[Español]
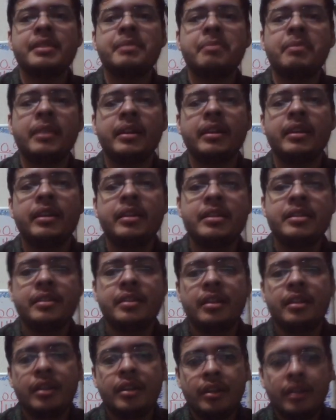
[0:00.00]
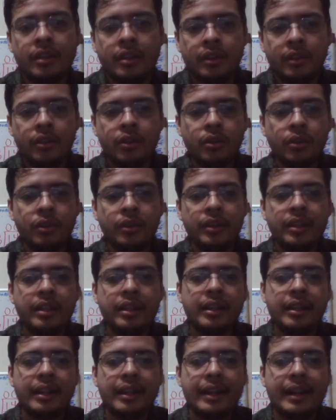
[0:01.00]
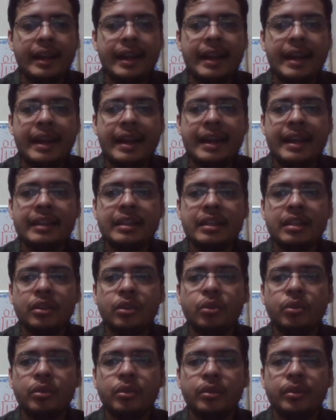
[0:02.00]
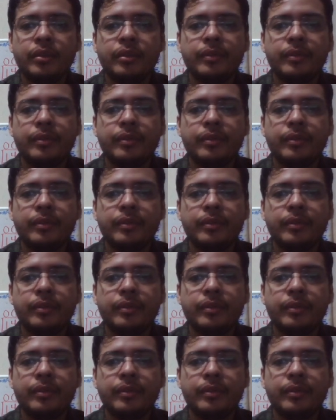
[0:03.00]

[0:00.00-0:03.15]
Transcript: imágenes donde la latitud